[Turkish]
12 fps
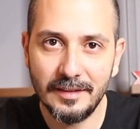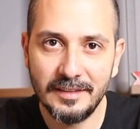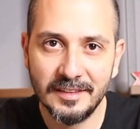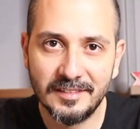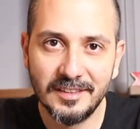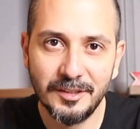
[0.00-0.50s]

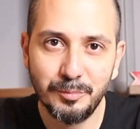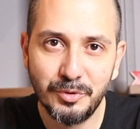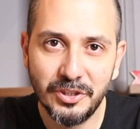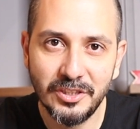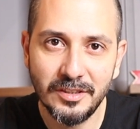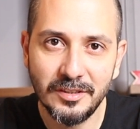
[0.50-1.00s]

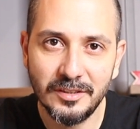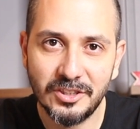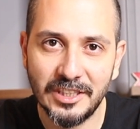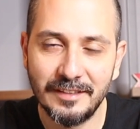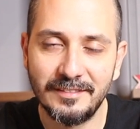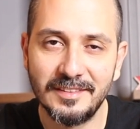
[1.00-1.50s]
yatırımcı
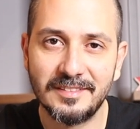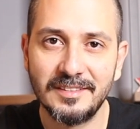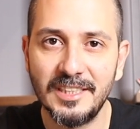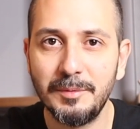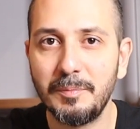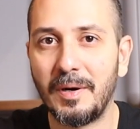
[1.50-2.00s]

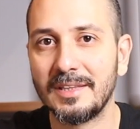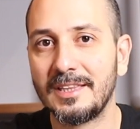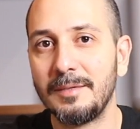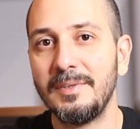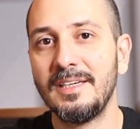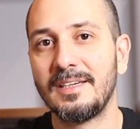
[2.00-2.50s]
çevresinde bir
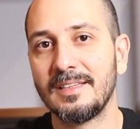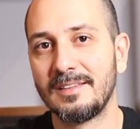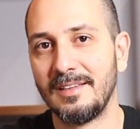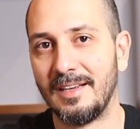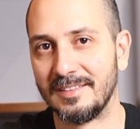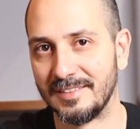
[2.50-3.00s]
patlama
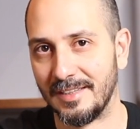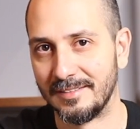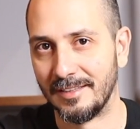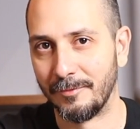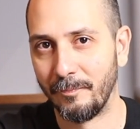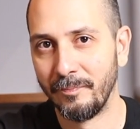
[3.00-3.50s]
yarattılar zaten.